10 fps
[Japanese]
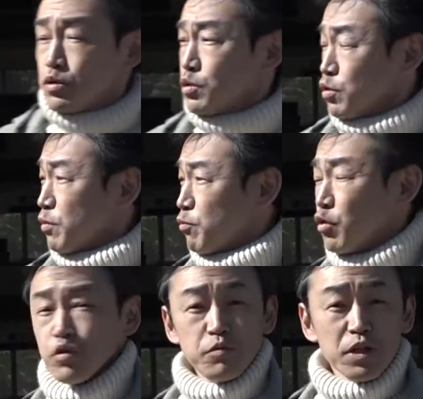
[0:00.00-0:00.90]
ちょっと今
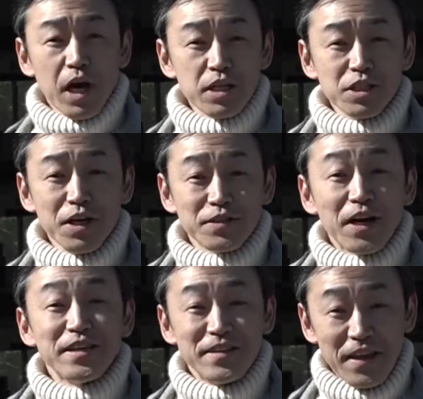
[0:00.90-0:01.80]
僕まだ足が
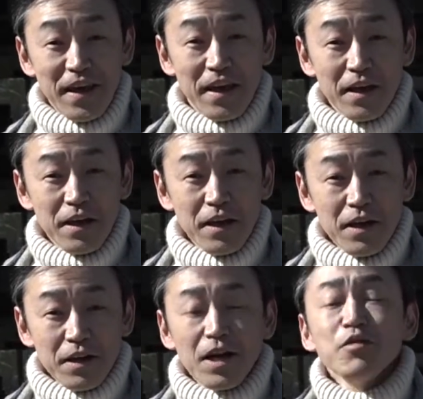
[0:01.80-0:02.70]
ないんで
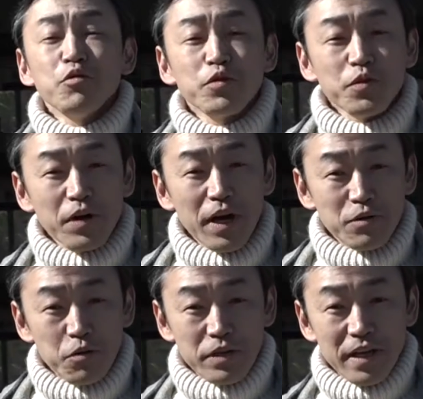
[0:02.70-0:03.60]
観光協会の
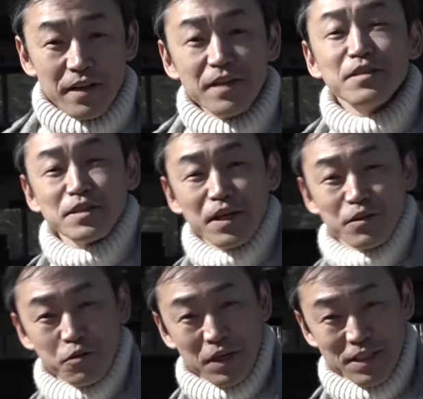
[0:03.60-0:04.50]
方で
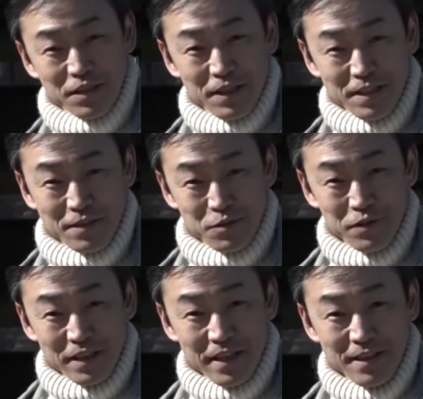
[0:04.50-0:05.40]
レンタサイクルを貸してくださるそう
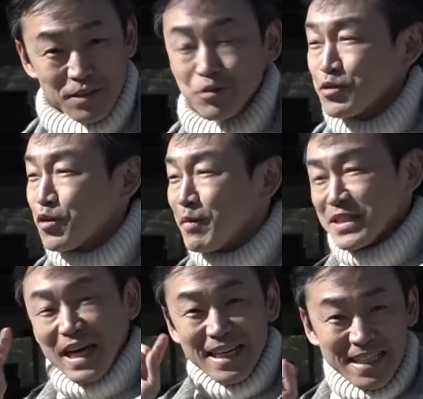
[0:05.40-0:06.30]
なんでちょっとそれをまず
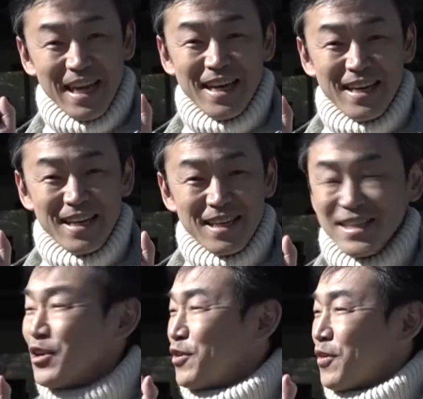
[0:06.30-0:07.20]
借りて
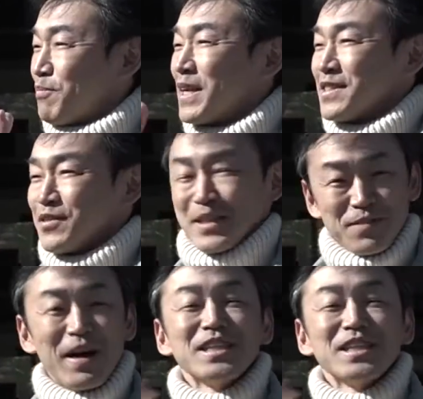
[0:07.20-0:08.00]
いろいろ真鶴町回っ